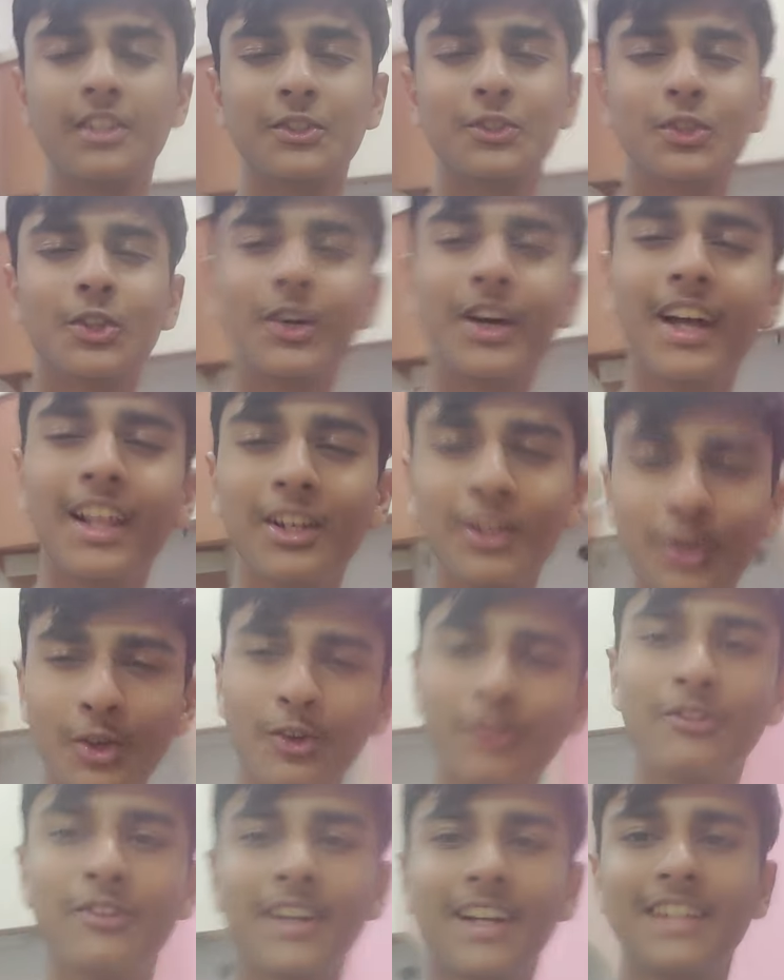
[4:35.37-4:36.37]
सो हेलो
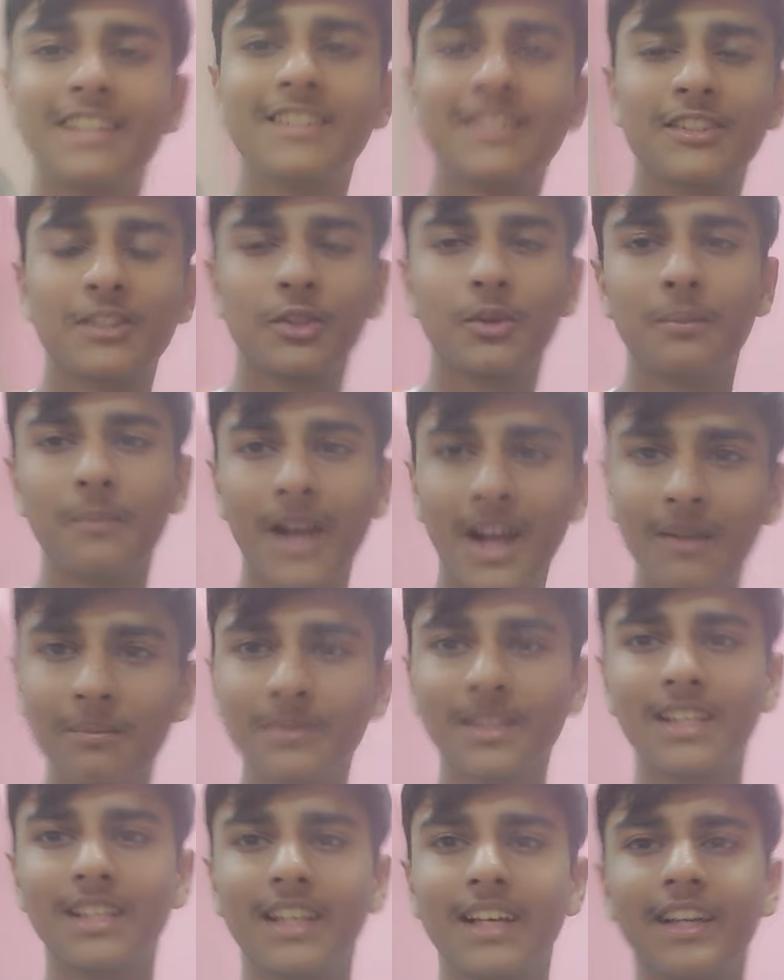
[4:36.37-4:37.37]
फ्रेंड्स सो मैं
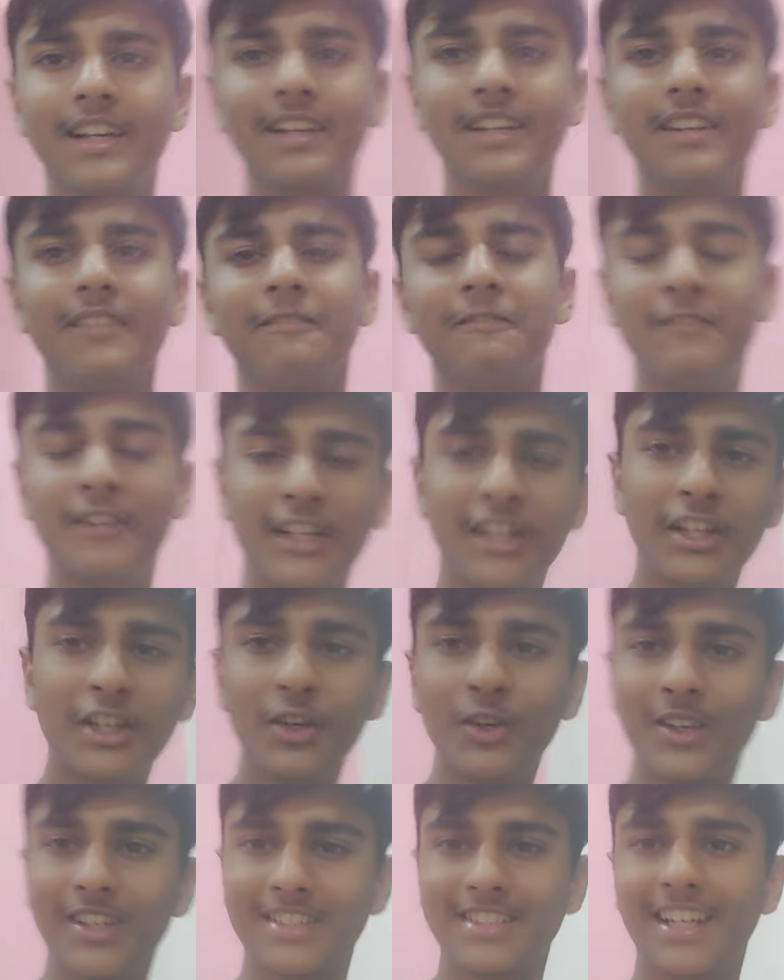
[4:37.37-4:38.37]
अपने नए
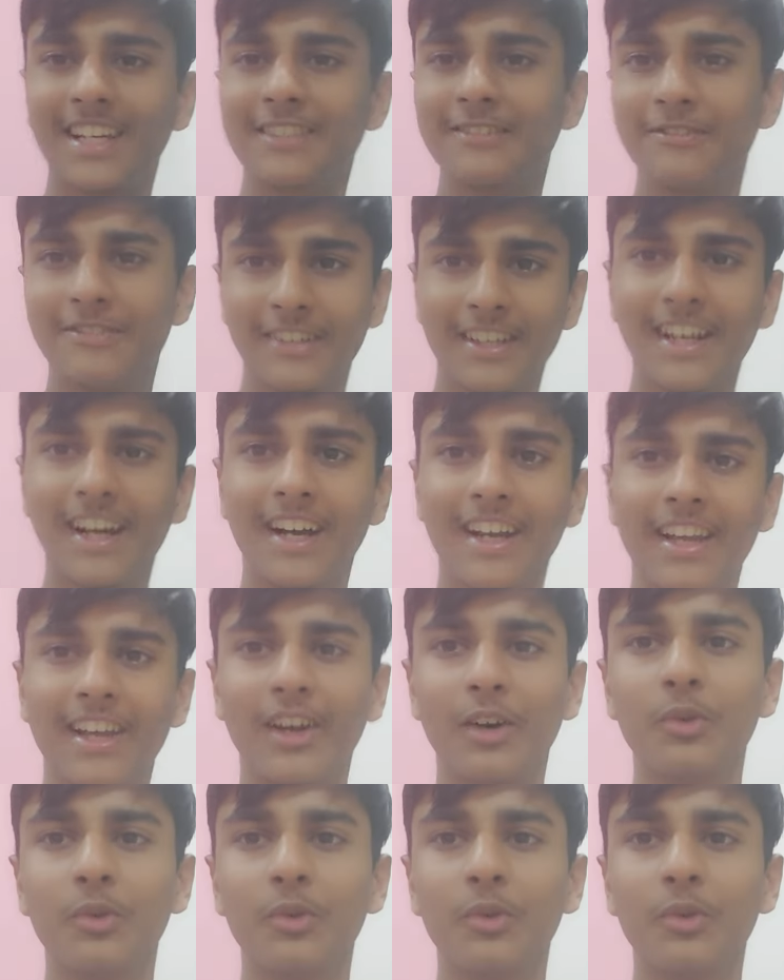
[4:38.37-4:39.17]
वीडियो के साथ फिर आ गया